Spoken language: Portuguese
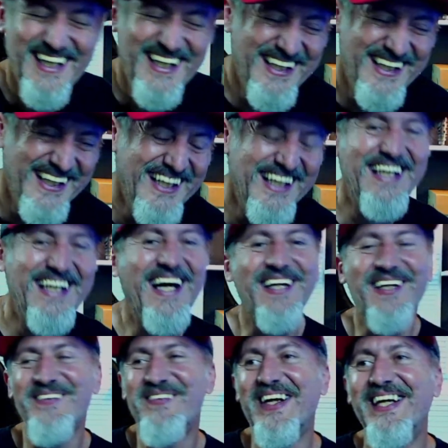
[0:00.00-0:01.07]
Que não,
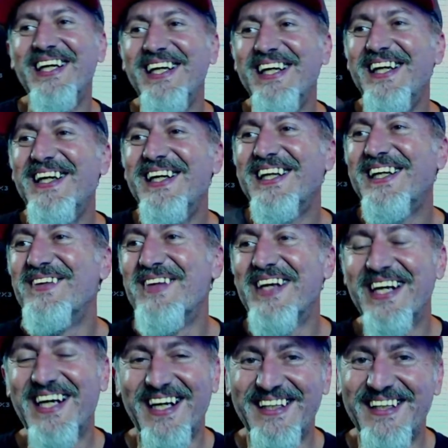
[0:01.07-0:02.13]
cara brin... de pau, Tô
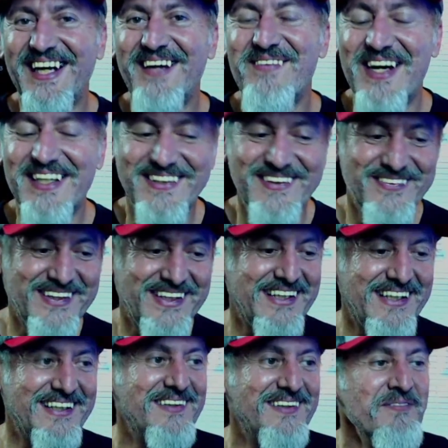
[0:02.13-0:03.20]
brincando, né? ele é mais novo que
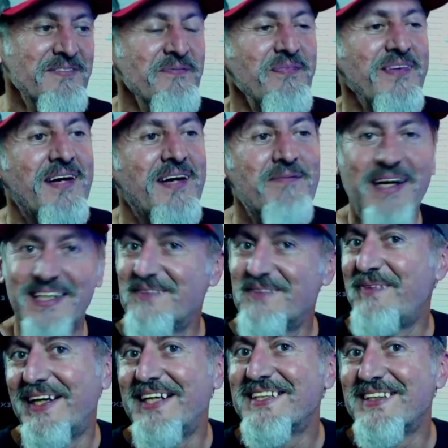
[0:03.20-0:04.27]
eu. Mas eu
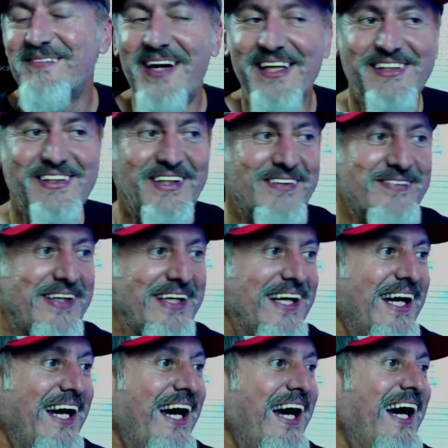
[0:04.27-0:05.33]
pareço mais jovem.
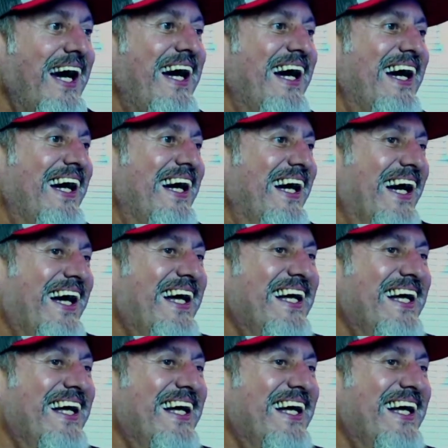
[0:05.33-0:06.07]
É...